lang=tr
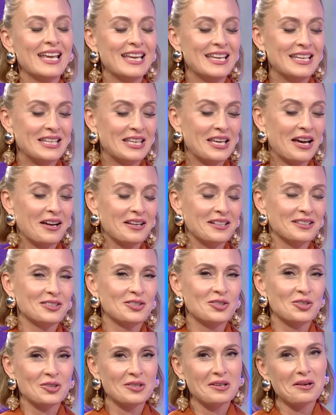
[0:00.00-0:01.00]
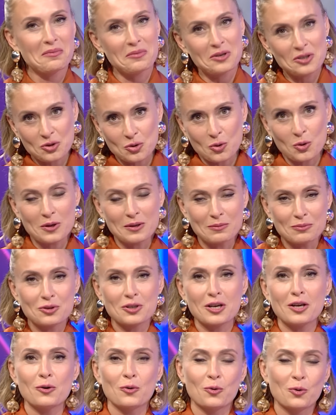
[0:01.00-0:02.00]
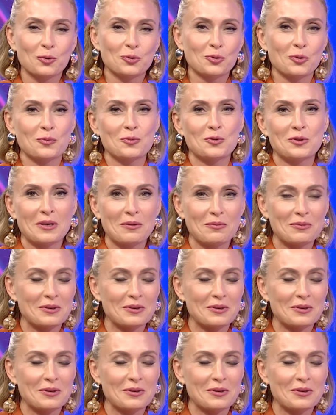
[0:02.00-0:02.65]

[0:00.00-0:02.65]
hikayenin içinde ama hiç öyle bir şey yok. Otobüse